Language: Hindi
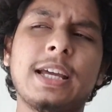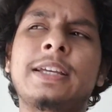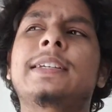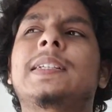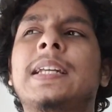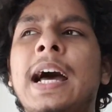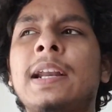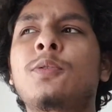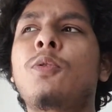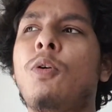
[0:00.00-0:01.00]
है कि इस
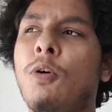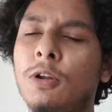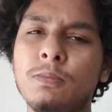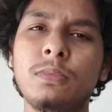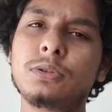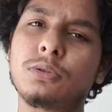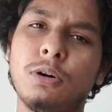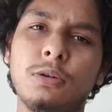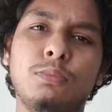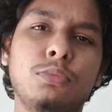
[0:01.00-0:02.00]
टायर को
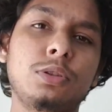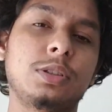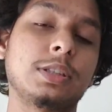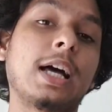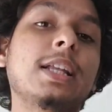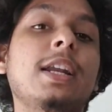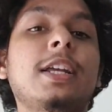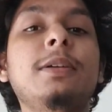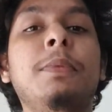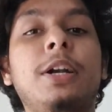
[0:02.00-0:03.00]
ऑलमोस्ट ऑलमोस्ट ज्यादा
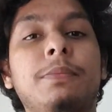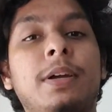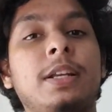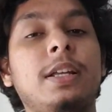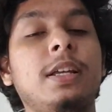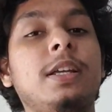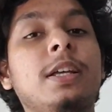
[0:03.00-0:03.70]
नहीं बट मैंने